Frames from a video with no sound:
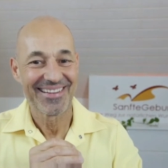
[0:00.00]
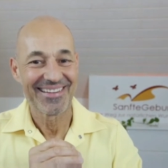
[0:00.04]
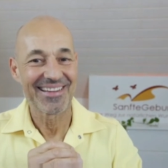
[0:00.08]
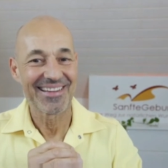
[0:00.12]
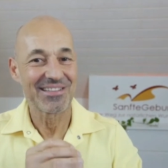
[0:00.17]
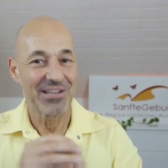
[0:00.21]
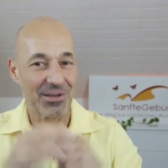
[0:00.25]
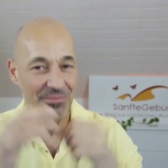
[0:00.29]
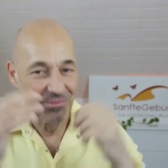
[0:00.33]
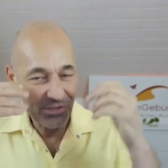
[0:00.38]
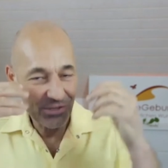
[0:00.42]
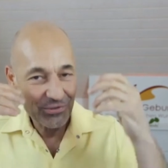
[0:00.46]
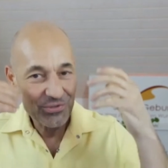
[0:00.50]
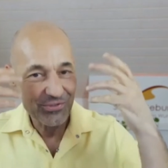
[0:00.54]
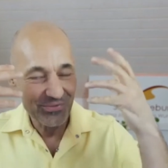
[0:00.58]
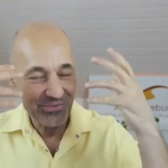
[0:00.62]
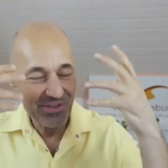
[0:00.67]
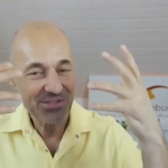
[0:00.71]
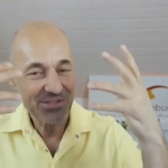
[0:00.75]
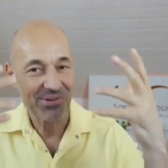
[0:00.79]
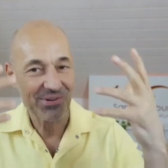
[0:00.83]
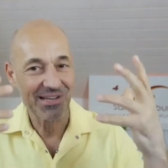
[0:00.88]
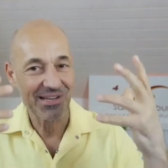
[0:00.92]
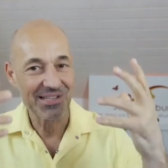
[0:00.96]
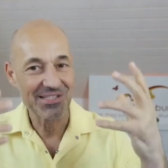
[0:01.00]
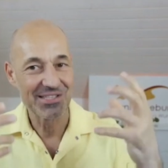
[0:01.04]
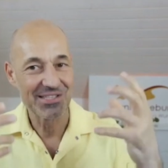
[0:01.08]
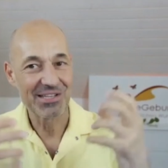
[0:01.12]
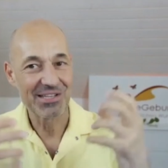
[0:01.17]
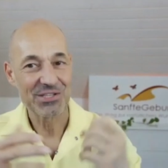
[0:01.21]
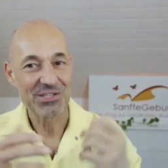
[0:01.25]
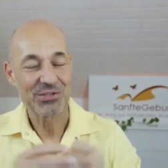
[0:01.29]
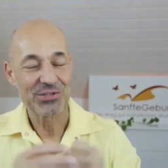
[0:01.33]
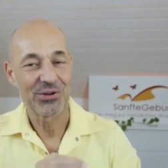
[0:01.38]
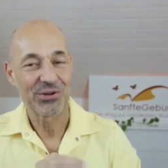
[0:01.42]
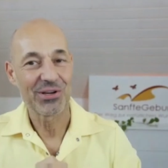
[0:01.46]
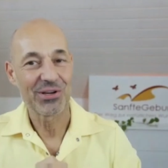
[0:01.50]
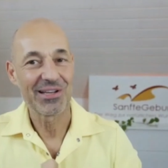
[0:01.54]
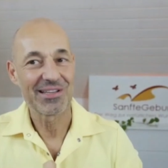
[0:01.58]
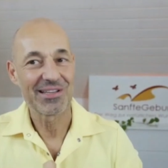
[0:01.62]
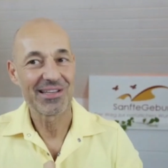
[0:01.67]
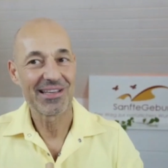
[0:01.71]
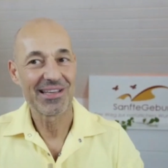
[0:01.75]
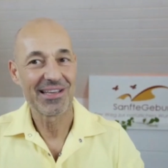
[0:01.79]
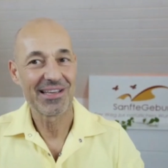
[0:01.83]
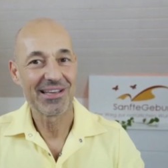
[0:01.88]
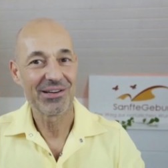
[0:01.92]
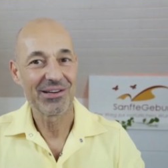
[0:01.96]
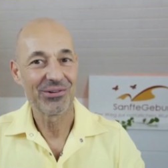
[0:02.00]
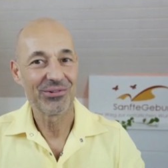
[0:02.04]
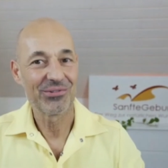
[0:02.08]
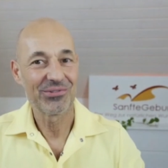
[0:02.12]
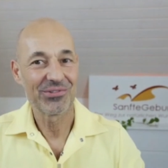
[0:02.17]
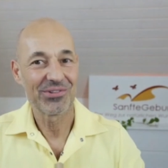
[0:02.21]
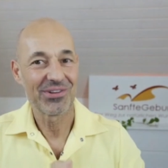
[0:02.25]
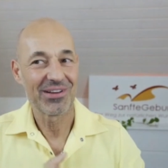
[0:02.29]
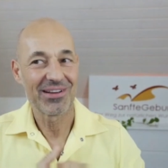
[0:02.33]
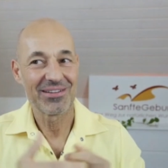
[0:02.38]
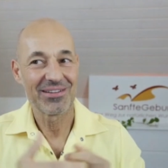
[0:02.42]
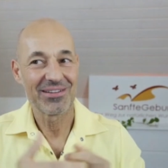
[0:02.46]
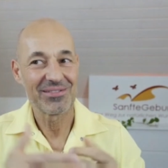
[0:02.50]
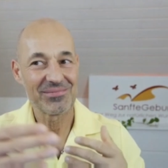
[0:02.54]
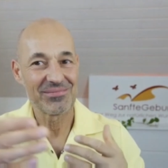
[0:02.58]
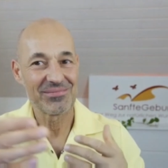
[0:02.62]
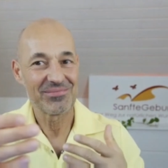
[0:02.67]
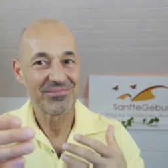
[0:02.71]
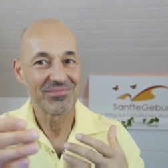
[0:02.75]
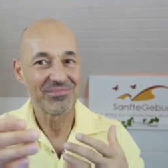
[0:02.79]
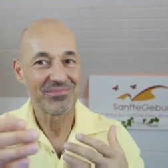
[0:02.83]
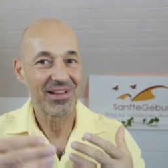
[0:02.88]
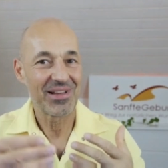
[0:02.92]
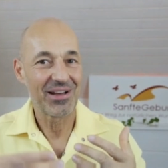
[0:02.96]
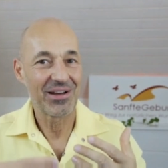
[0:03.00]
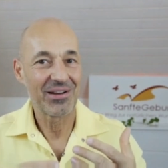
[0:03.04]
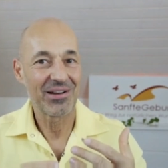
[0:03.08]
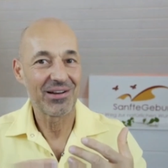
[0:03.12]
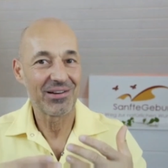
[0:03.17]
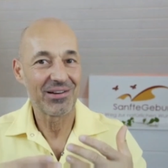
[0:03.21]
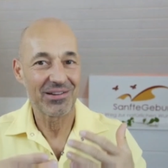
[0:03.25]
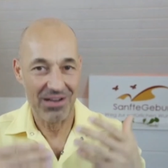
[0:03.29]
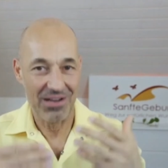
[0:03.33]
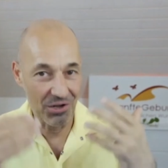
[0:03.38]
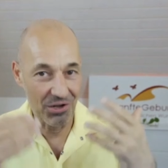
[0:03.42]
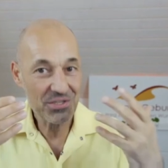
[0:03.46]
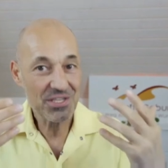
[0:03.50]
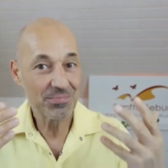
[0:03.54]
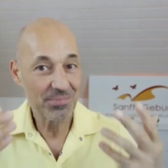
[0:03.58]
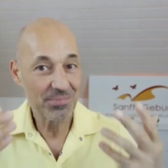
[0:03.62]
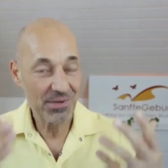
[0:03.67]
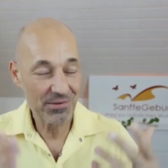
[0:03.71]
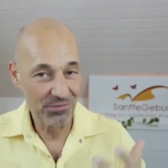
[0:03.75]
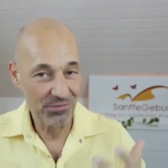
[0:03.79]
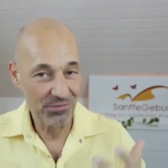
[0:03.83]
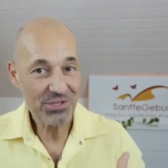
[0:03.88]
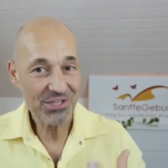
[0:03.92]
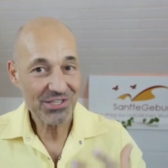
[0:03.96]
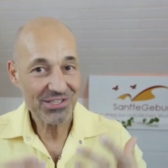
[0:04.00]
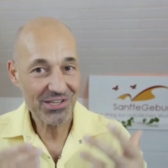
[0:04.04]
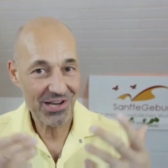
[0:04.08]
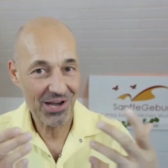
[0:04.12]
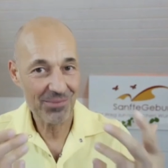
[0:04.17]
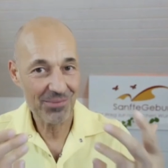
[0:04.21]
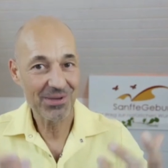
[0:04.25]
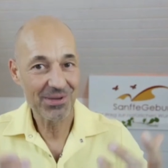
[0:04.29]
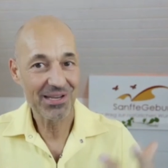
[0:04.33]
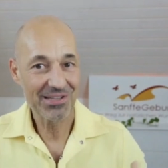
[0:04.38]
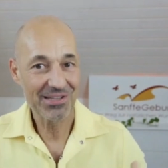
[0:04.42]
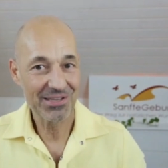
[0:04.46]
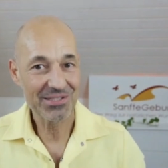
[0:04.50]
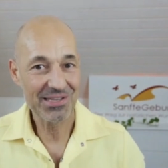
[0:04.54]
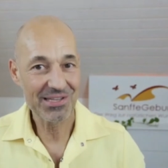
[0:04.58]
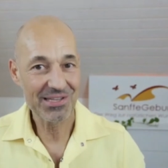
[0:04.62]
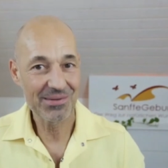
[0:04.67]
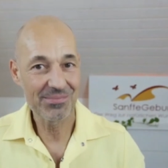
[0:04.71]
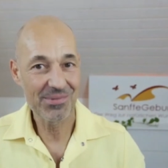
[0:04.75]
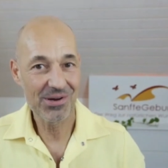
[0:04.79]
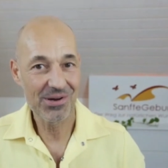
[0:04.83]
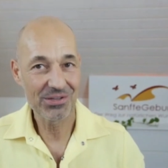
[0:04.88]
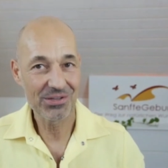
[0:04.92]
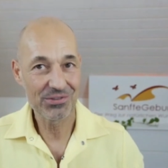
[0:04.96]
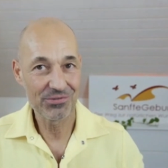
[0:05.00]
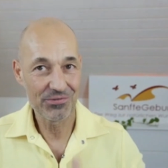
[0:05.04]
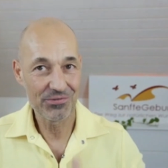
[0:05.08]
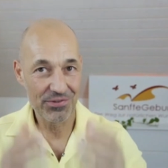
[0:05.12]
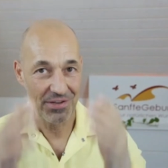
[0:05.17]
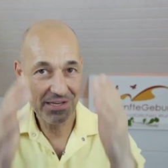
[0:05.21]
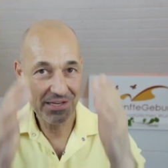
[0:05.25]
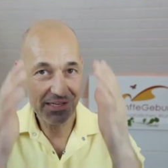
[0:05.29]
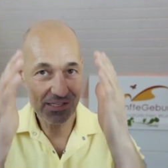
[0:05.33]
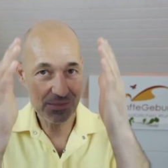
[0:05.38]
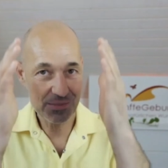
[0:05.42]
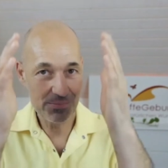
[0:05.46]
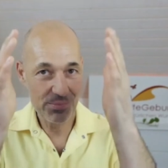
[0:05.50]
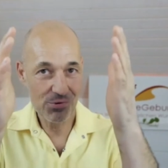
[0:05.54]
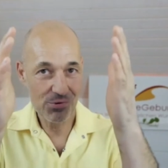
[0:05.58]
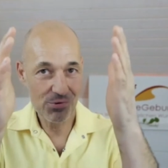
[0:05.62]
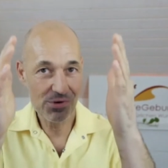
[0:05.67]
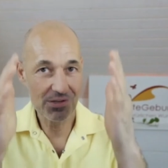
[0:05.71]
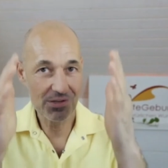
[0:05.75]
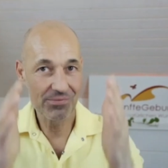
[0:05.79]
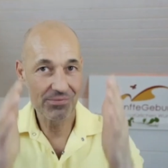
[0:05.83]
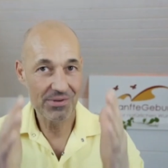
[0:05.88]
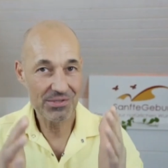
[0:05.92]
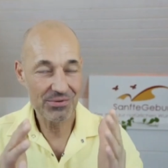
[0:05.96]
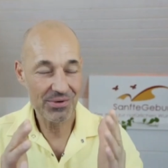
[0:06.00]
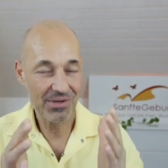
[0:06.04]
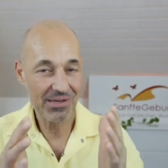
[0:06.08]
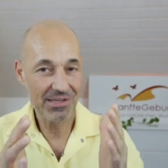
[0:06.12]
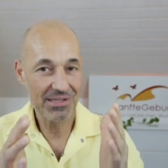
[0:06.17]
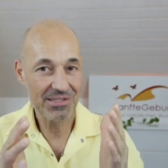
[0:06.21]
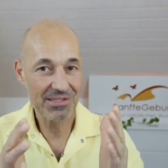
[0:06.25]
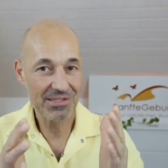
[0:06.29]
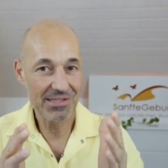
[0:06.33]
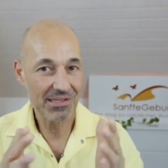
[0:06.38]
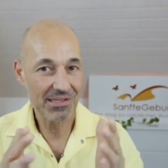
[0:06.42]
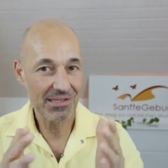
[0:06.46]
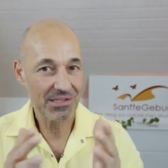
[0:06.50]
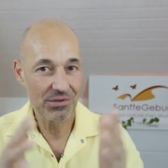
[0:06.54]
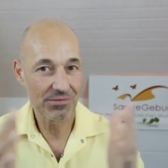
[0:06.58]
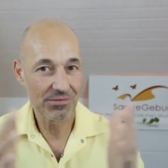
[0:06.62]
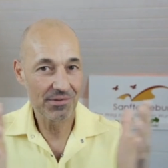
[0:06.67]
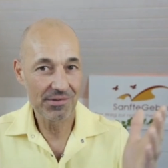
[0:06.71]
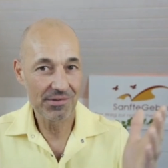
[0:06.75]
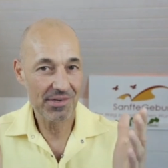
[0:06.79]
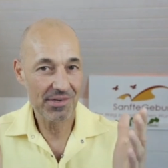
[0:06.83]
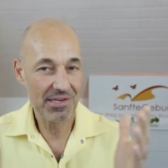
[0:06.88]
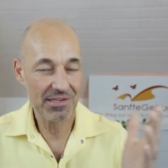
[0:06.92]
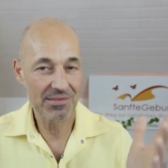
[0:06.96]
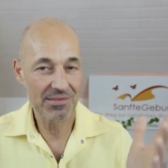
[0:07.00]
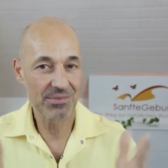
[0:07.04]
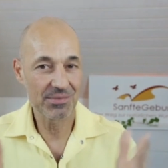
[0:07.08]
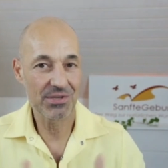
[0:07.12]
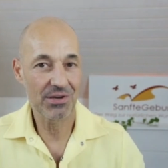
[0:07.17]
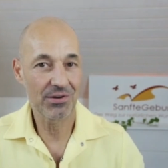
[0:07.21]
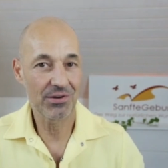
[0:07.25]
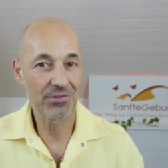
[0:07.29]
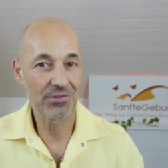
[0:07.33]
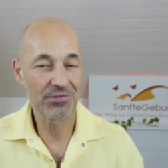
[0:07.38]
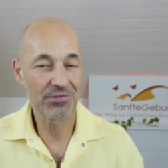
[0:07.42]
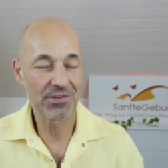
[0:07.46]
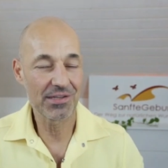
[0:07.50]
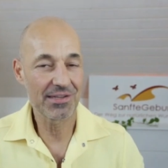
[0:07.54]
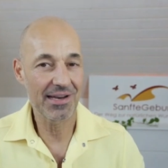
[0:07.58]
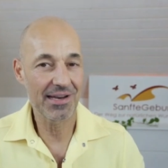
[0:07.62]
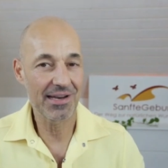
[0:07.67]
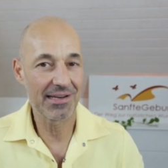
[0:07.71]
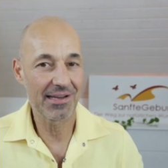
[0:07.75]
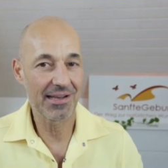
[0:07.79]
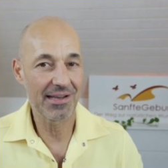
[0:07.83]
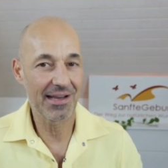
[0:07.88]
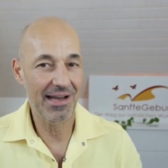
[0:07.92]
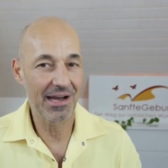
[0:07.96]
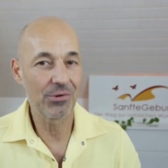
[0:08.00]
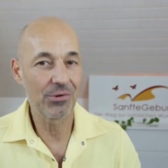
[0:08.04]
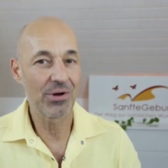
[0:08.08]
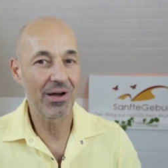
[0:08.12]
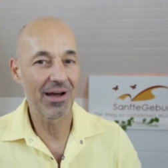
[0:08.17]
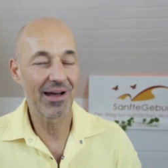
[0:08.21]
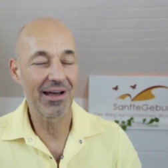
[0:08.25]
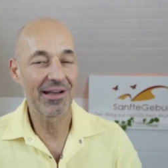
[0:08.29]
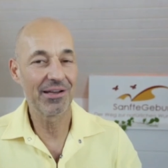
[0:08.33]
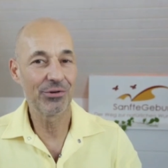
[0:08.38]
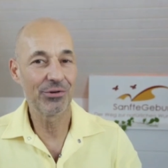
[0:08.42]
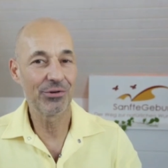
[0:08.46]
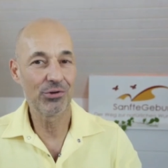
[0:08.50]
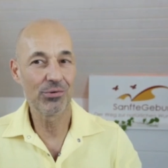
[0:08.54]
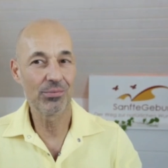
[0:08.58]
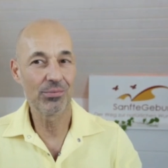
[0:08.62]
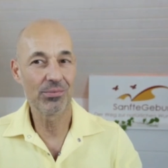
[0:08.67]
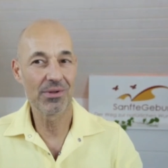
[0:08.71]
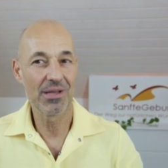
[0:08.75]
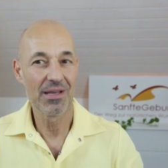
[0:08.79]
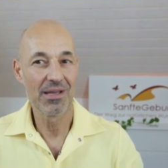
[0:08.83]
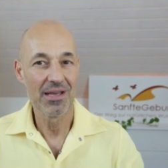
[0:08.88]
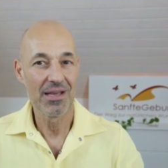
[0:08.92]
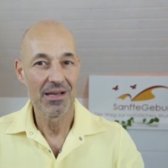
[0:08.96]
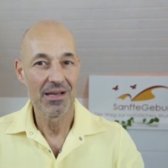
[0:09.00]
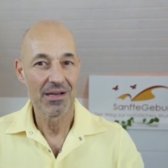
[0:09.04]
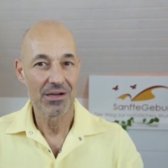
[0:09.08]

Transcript: Das haben wir uns visualisiert, solche Dinge. Und ganz bewusst habe ich das gemacht, einen Fixpunkt visualisiert, so wie wir das im sanfte Training auch einüben.